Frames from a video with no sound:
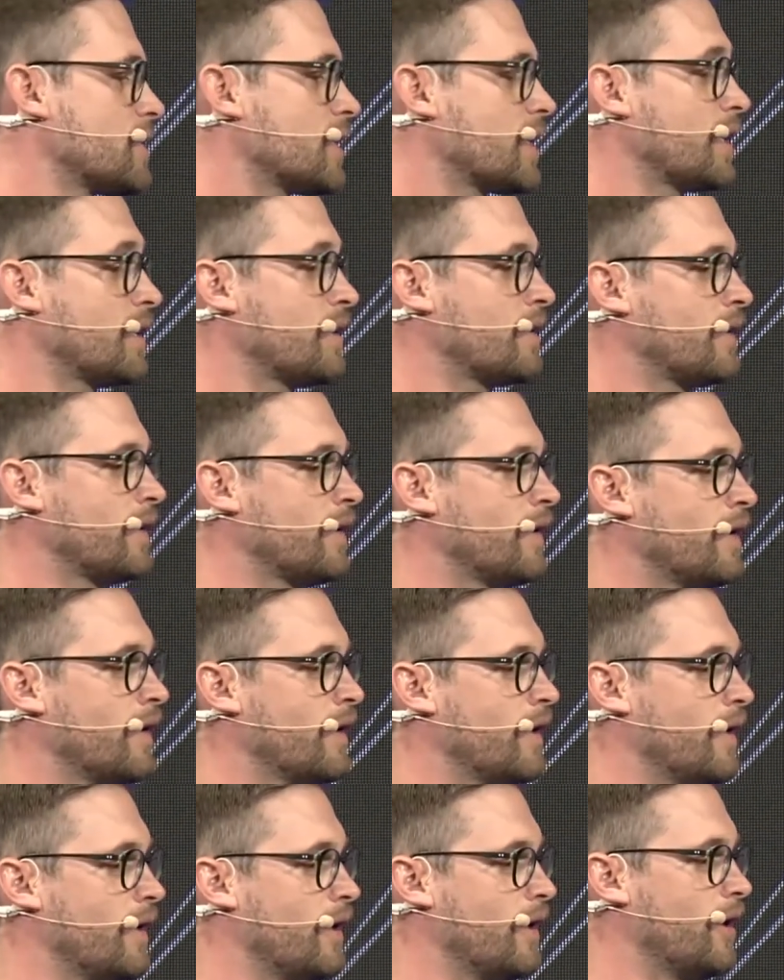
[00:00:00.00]
drehen.
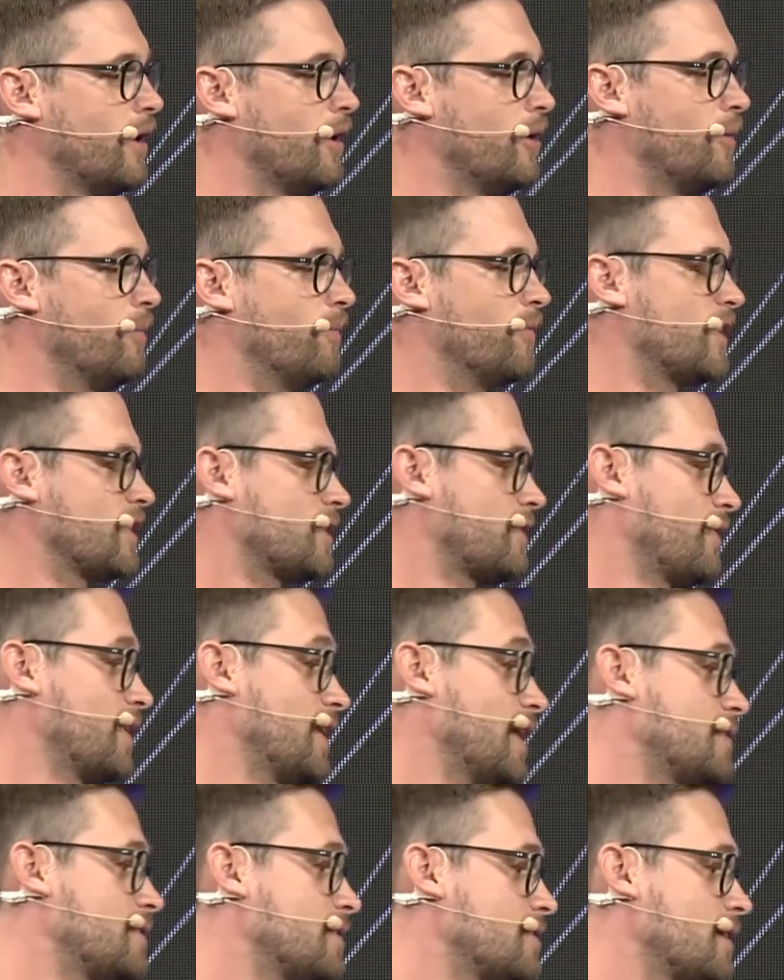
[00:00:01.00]
Ähm, das haben wir
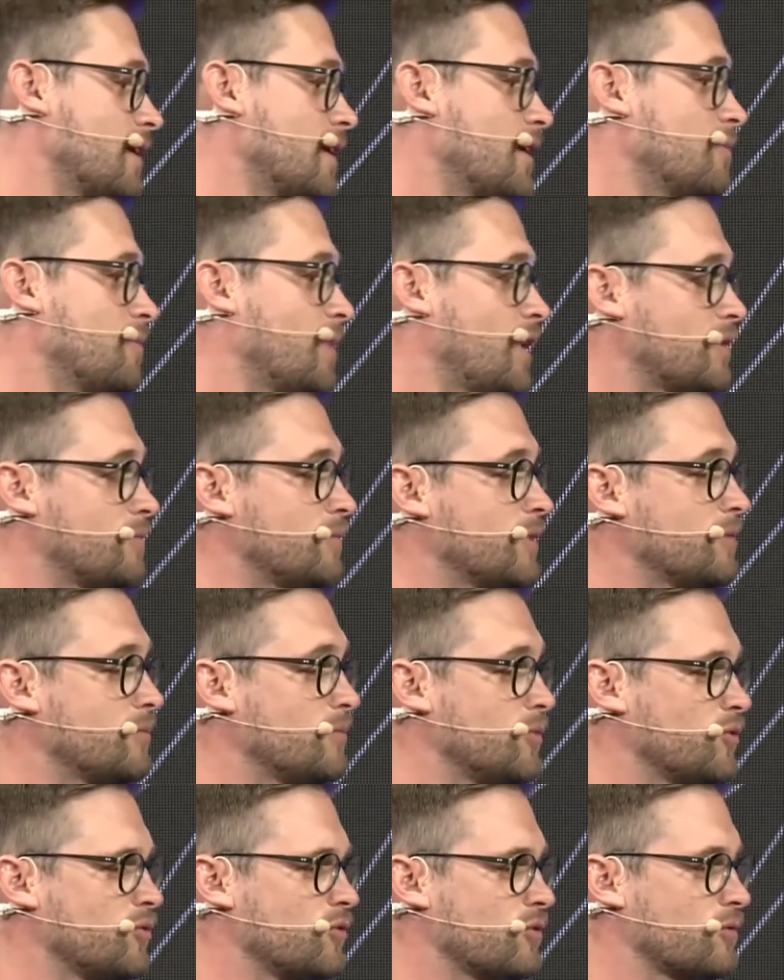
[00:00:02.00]
letztes Jahr gemacht mit dem
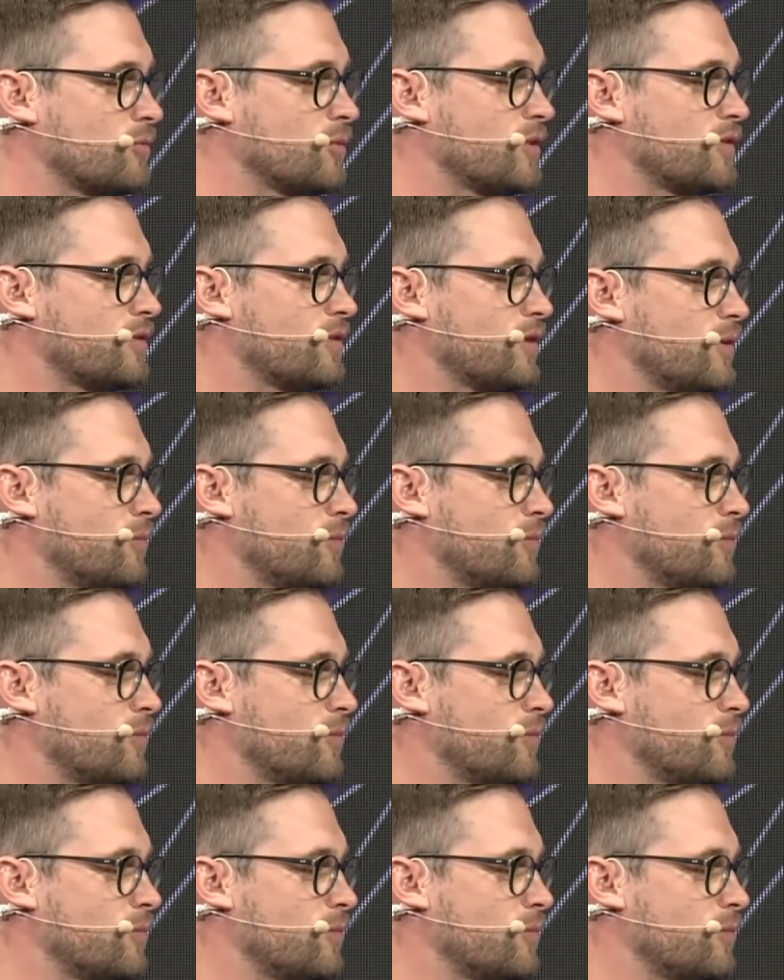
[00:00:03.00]
Produkt mit äh,